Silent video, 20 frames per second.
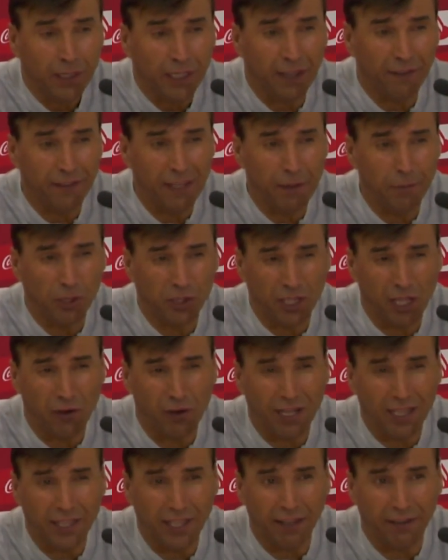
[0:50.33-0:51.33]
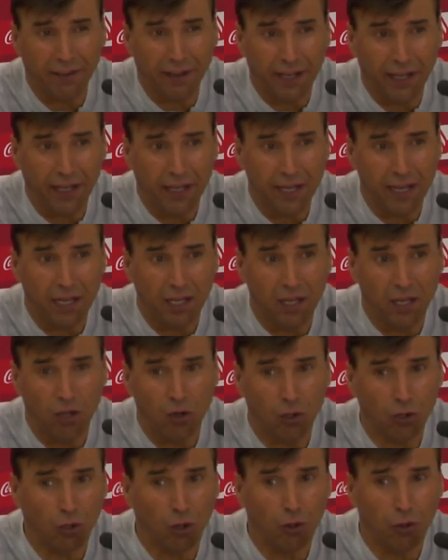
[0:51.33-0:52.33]
que habíamos estado al debe en
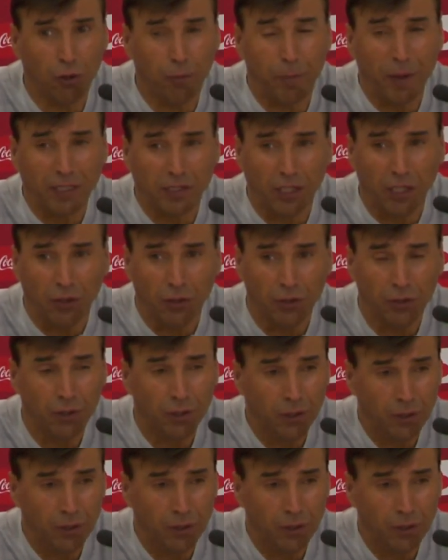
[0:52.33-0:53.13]
los otros dos partidos,